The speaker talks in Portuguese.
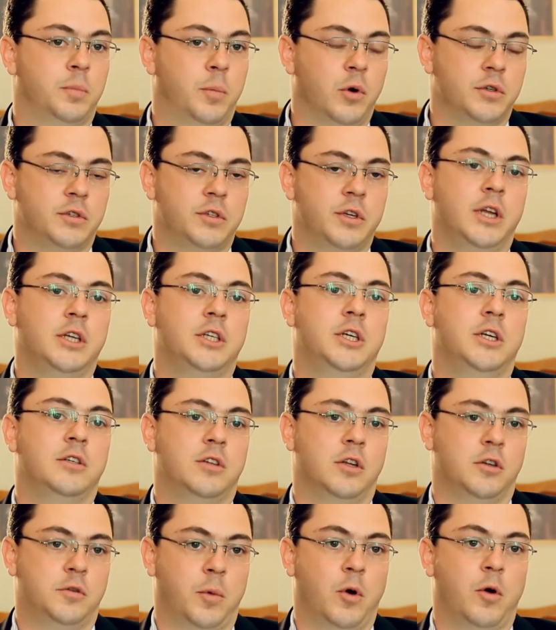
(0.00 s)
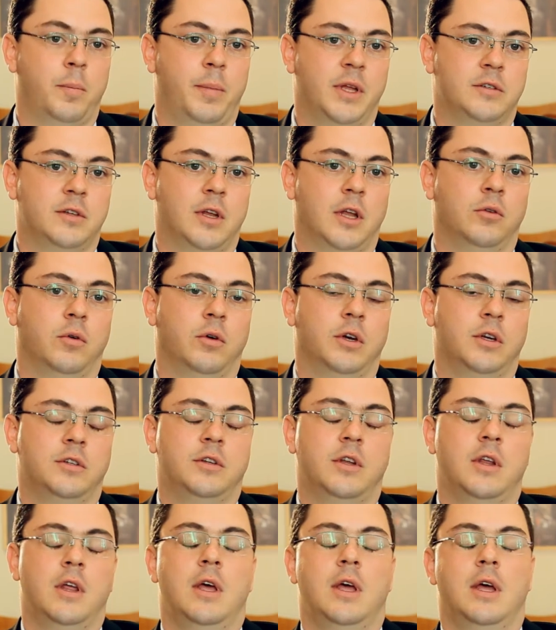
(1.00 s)
por cientistas, por
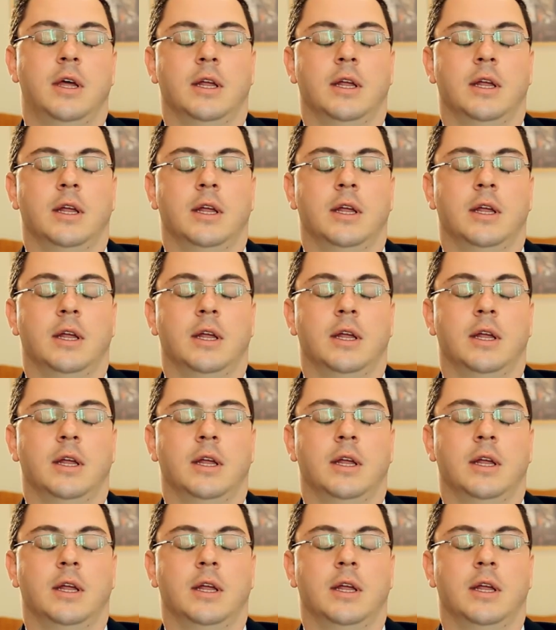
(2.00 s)
pensadores